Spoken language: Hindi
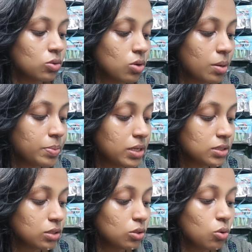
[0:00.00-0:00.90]
तो आप देख
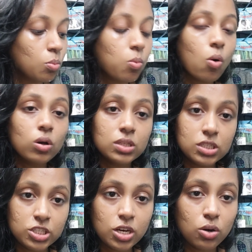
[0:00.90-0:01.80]
सकते हो बहुत
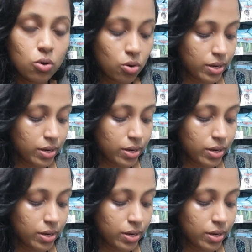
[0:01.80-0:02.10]
अच्छा रॉड